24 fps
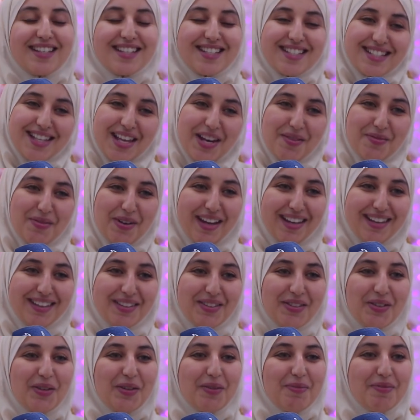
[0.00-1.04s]
السلام
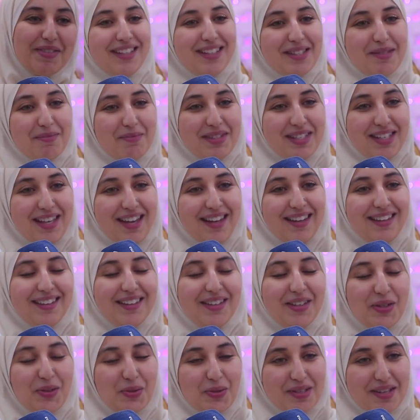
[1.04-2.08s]
عليكم الاسم
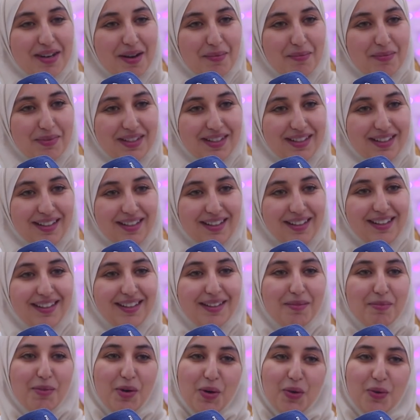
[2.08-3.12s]
ديالي يسرى مليحي
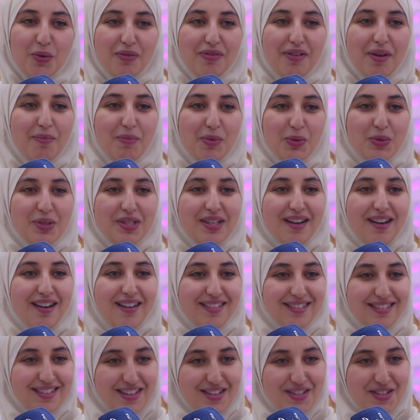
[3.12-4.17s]
المعروفه بيسرى
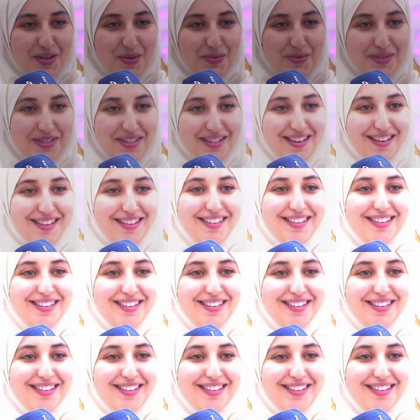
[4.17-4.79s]
طنجاويه